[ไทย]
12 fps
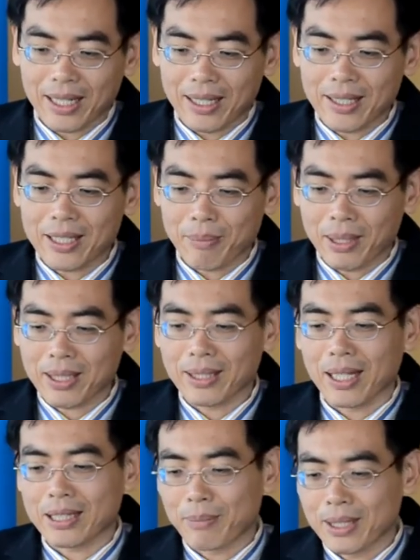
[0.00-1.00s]
ในการที่จะ
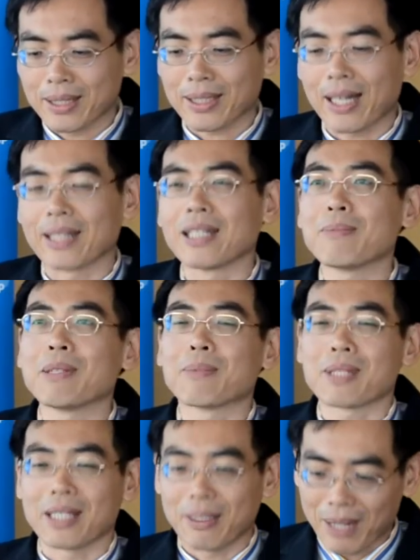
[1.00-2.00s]
พัฒนาดำเนินการให้
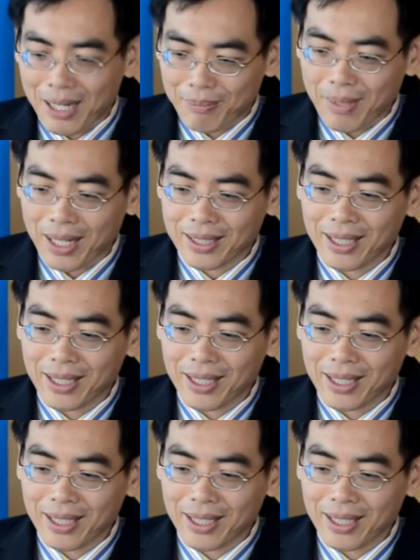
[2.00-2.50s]
มีประสิทธิภาพ